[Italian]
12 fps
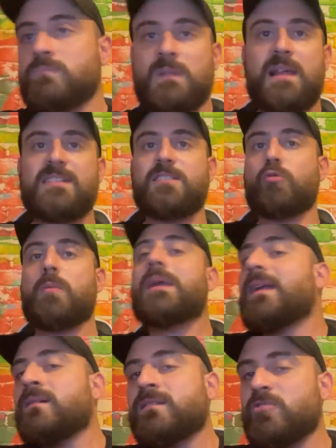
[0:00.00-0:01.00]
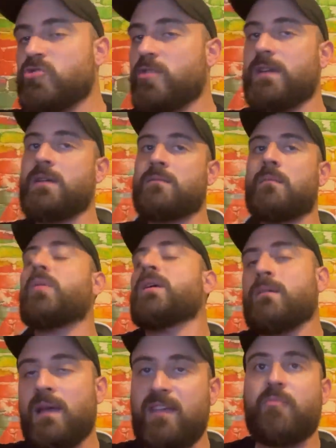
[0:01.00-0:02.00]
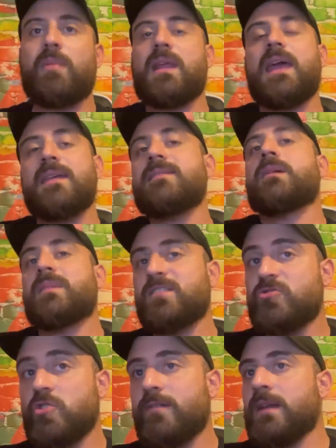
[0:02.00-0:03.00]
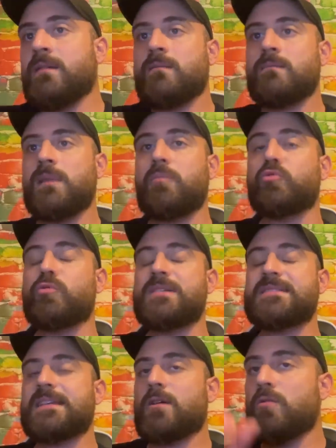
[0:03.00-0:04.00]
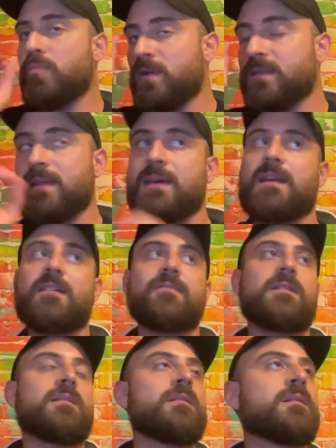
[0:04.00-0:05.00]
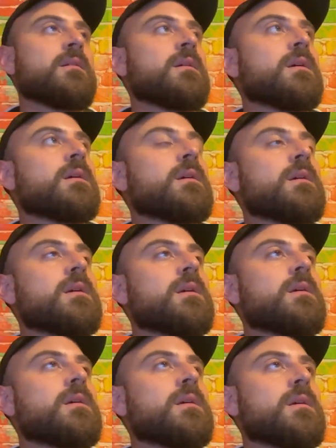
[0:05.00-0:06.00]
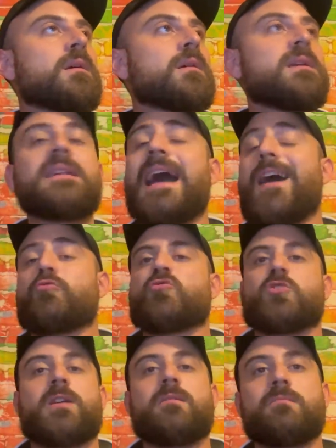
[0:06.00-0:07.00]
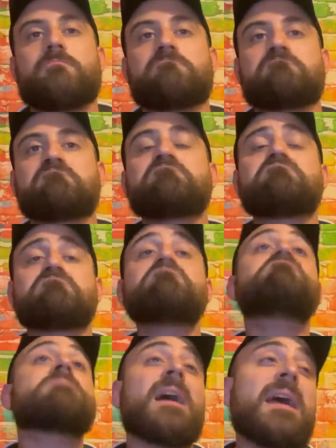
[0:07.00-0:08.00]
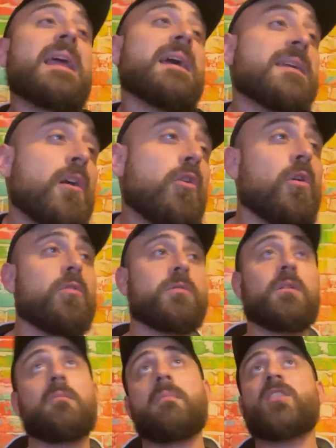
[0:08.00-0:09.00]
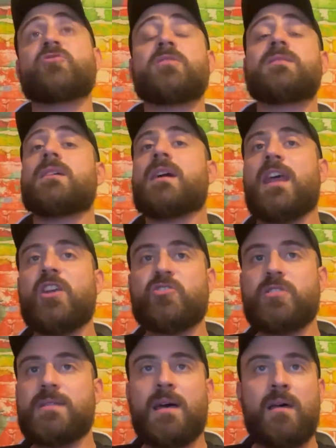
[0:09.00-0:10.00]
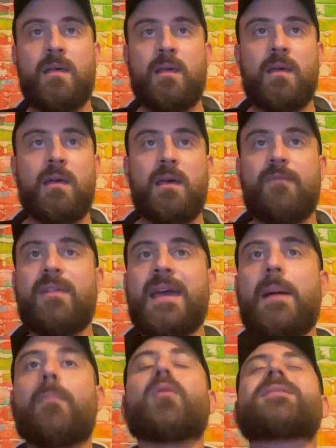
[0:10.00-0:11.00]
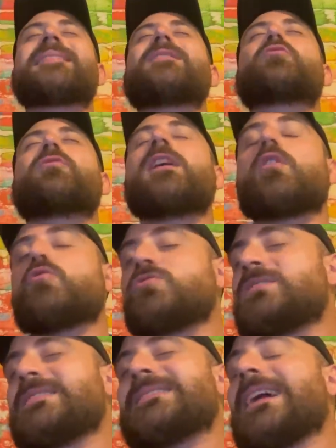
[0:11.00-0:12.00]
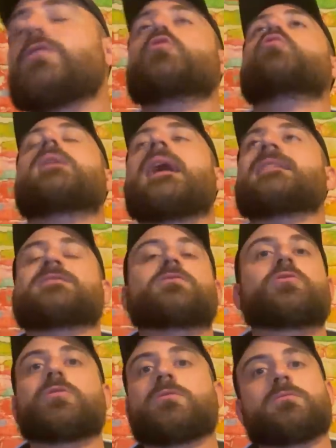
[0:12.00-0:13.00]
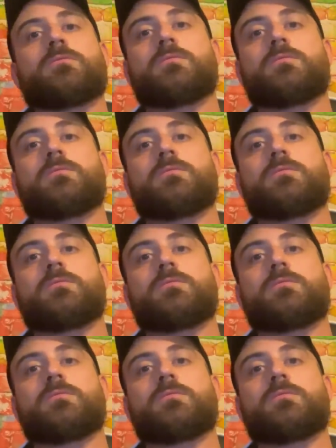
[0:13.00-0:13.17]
classe 2000, sei giovane, poi hai esperienza, ma sei giovane dal punto di vista della componente della grafica, in auge, magari anche con margini di crescita, venga portato via così dal Newcastle,